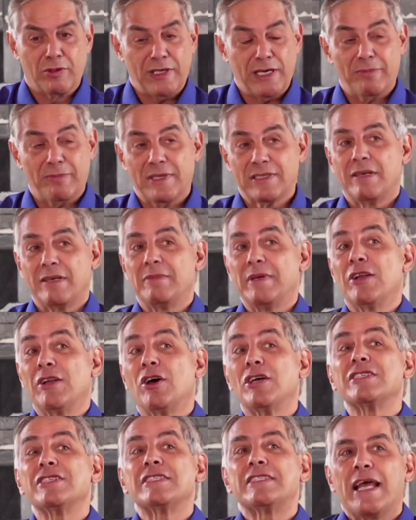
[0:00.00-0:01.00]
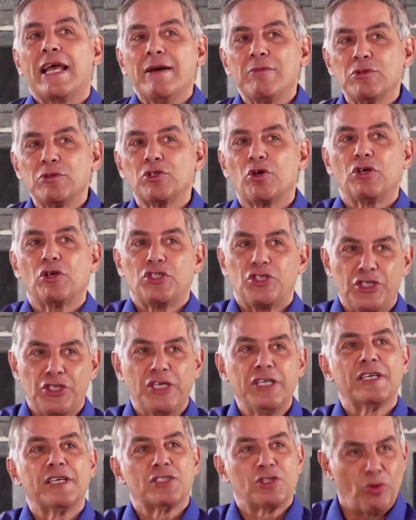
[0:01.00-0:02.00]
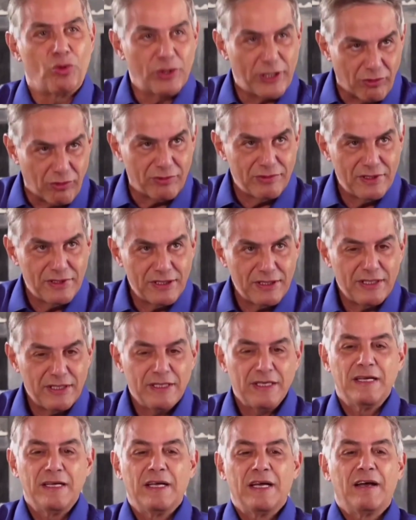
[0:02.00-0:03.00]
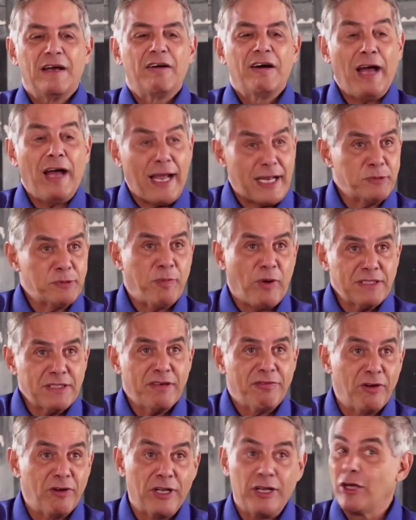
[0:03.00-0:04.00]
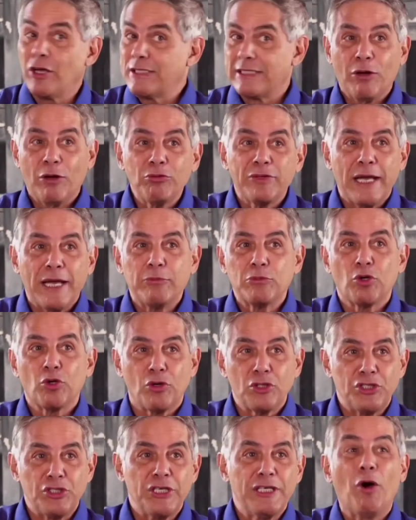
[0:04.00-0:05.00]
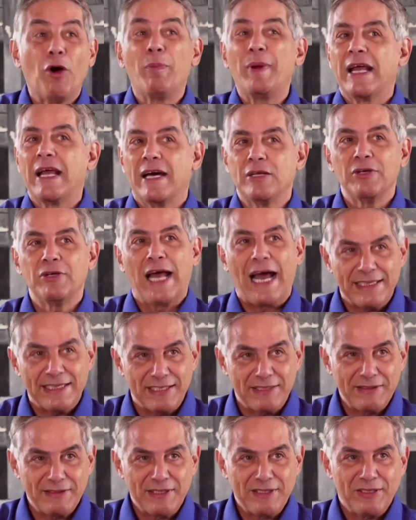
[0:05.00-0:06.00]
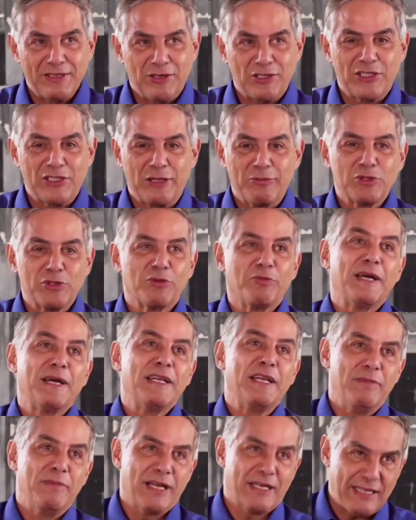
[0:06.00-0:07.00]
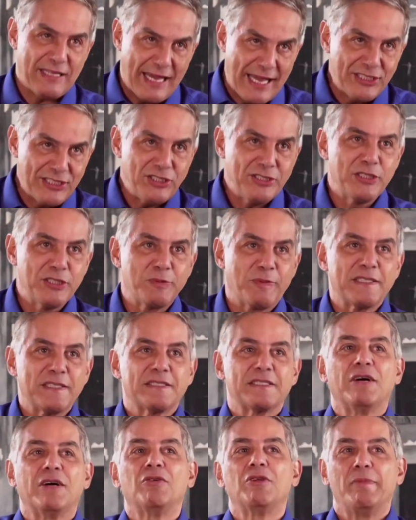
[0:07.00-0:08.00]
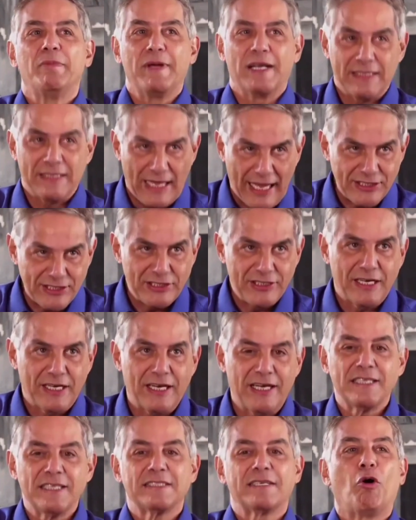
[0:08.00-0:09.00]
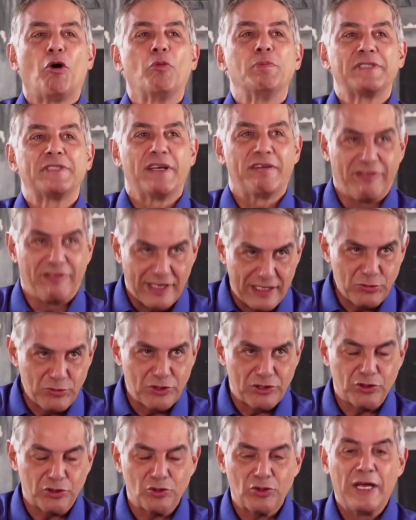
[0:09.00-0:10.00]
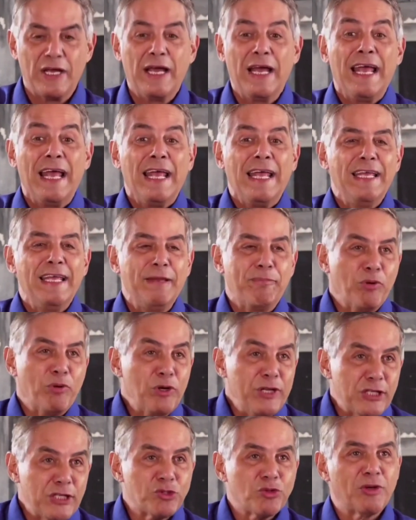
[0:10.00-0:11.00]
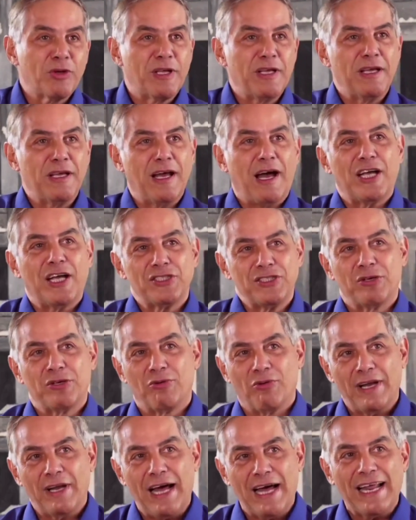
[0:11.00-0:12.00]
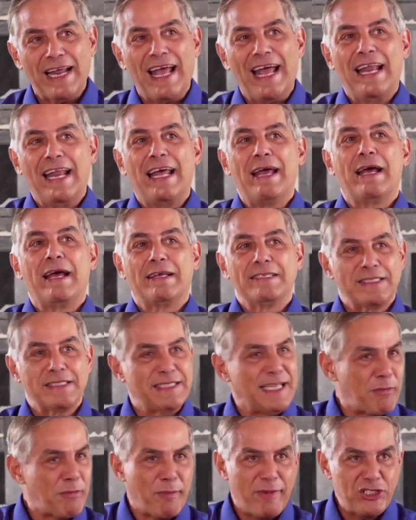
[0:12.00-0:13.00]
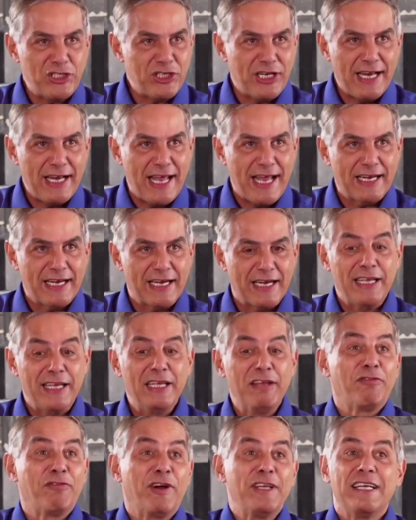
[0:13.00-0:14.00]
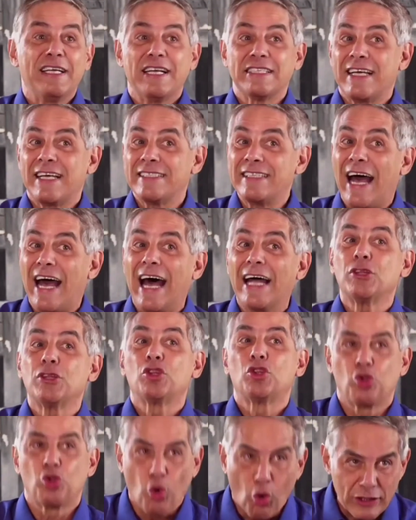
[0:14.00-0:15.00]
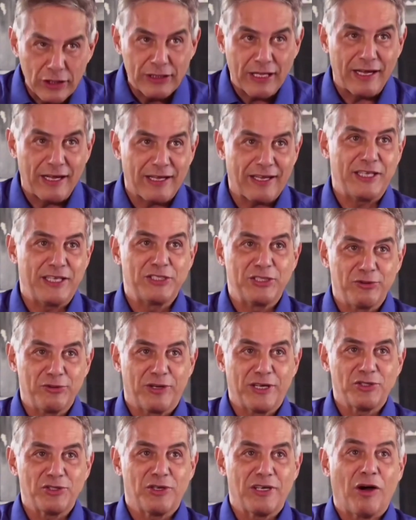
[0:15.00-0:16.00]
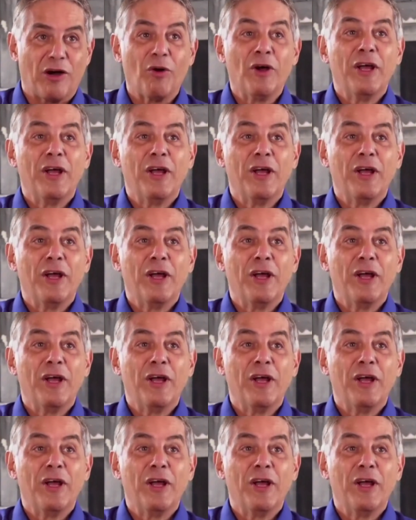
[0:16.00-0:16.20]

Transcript: que era para saber nós temos rotinas ou não a resposta foi: nós não temos rotina obrigando nada. Nós temos uma liberdade de expressão, liberdade de crença, observamos isso. E por isso que a circular ela é extremamente genérica e foi endereçada a toda a rede educacional.